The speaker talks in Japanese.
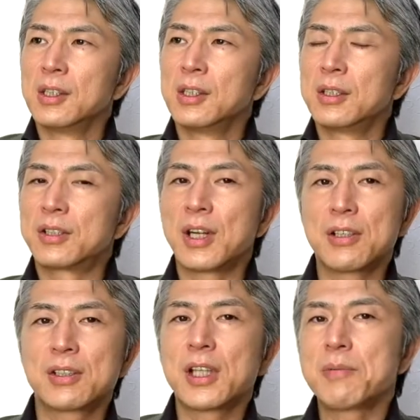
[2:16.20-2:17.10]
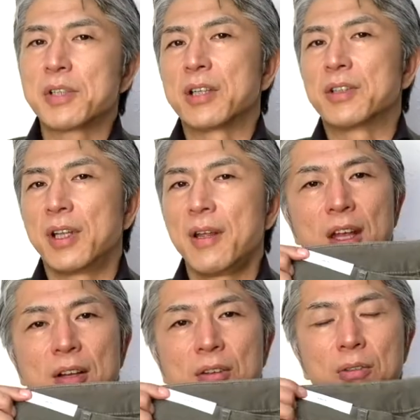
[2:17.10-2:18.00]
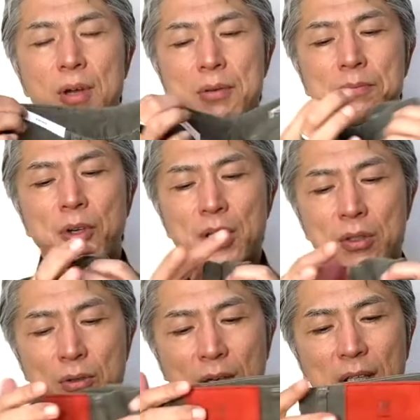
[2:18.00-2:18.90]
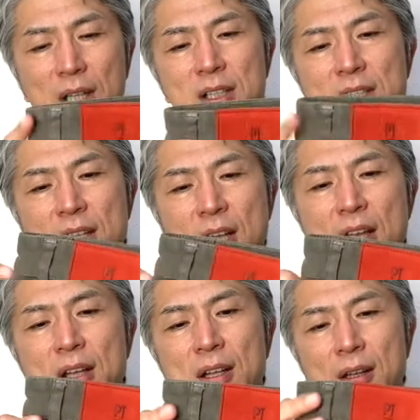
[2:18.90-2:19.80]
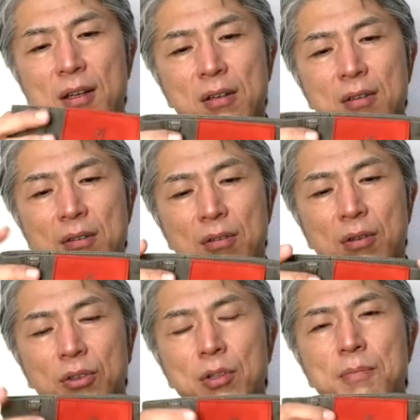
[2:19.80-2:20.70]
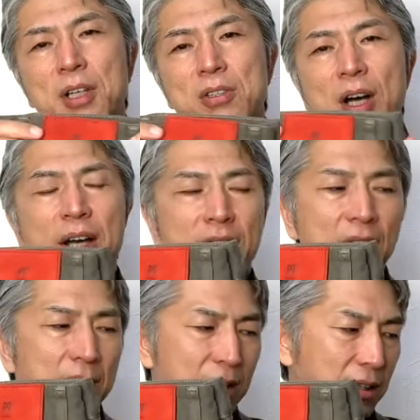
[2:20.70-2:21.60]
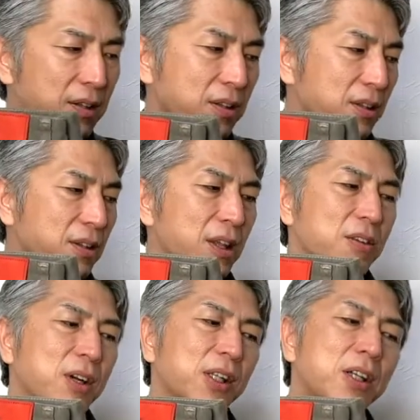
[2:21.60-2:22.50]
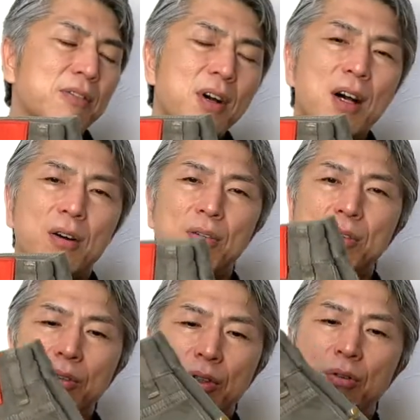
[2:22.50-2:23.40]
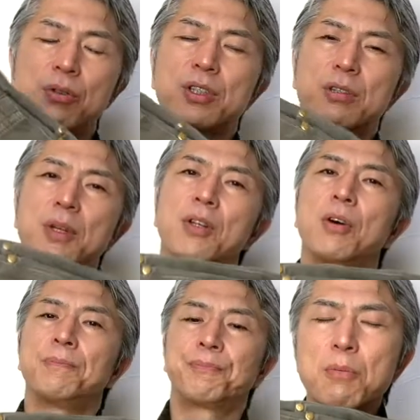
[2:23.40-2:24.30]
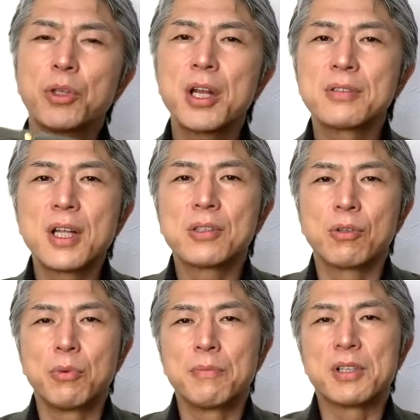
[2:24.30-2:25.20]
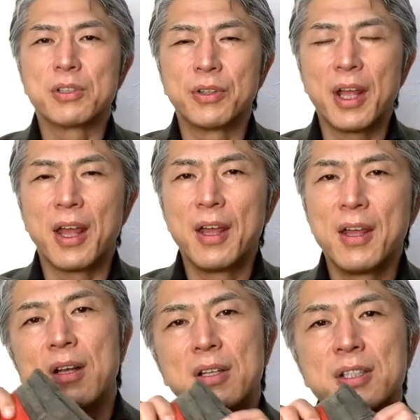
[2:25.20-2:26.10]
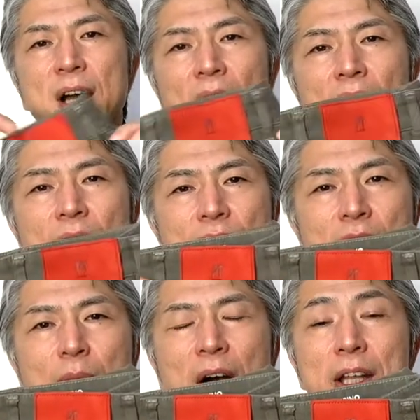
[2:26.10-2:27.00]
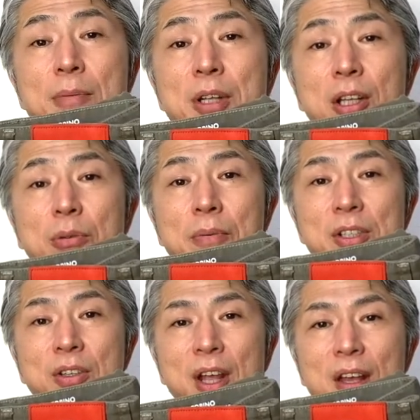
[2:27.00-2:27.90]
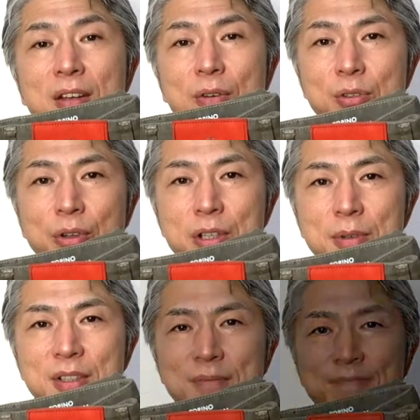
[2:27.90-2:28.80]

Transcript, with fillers: スラックスタイプじゃなくてね、この5ポケットの形でコットンパンツを履きたいっていう方には本当におすすめのモデルになると思いますので、じゃあこちらも履いてみたいと思いますので、よろしくお願いします。